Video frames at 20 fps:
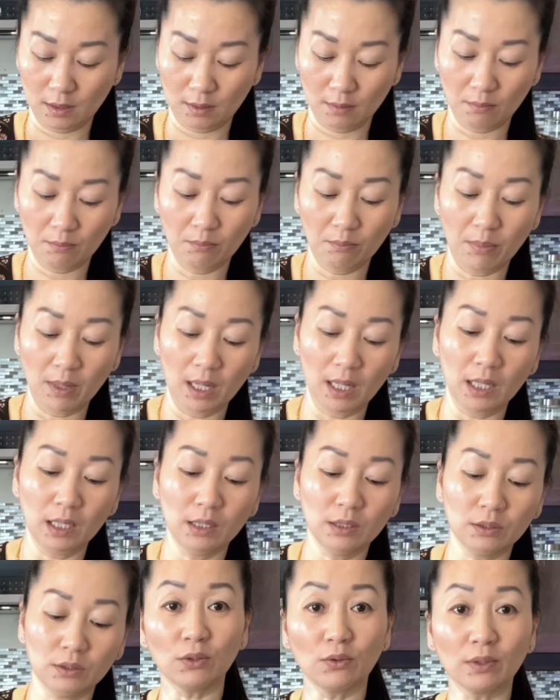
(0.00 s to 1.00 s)
bớt
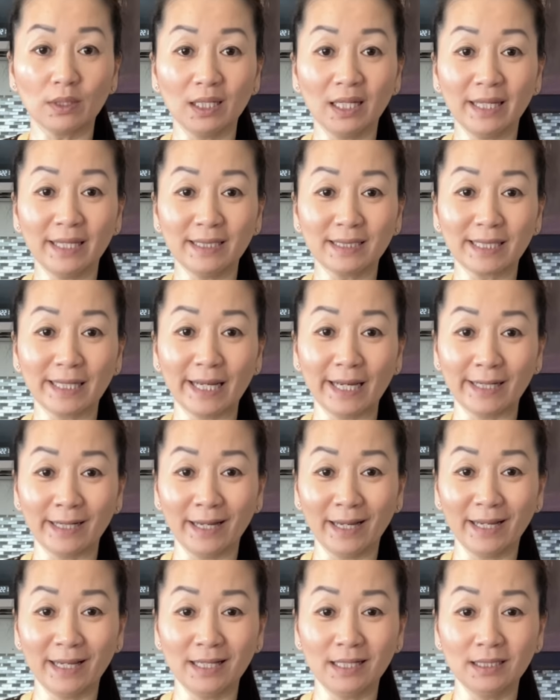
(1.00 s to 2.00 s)
tục linh sẽ đại
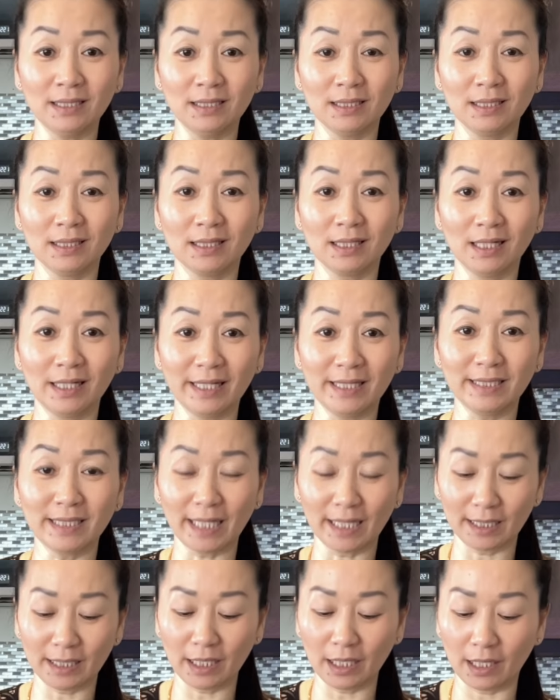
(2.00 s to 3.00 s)
đây linh
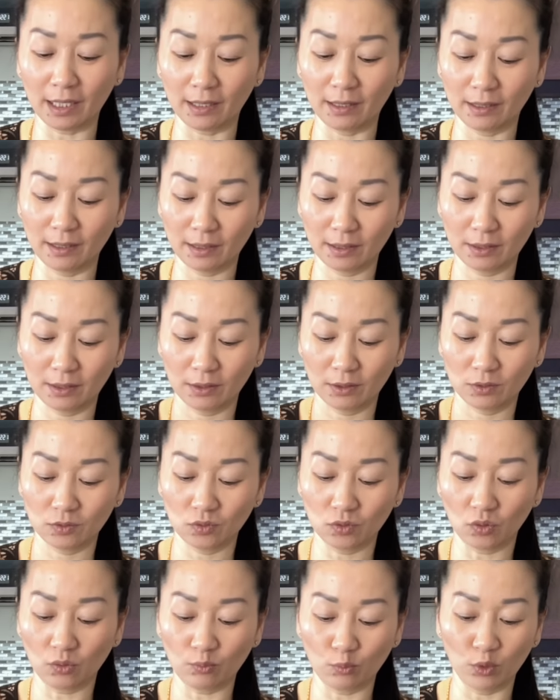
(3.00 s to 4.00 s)
chăn tì
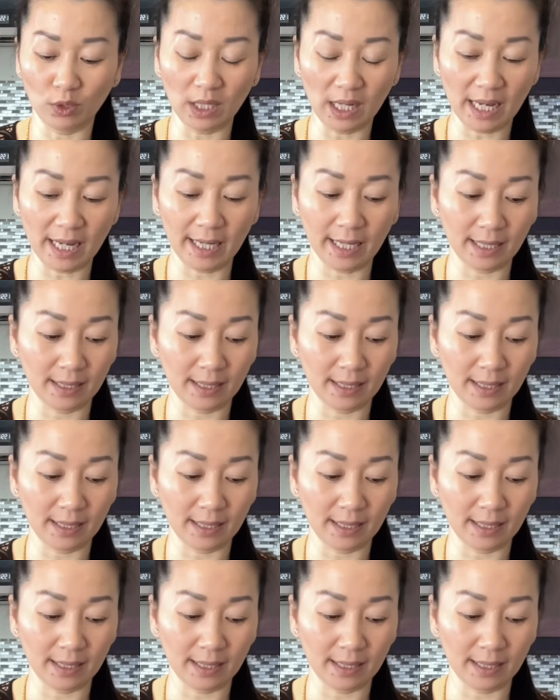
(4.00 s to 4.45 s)
tục mùi lại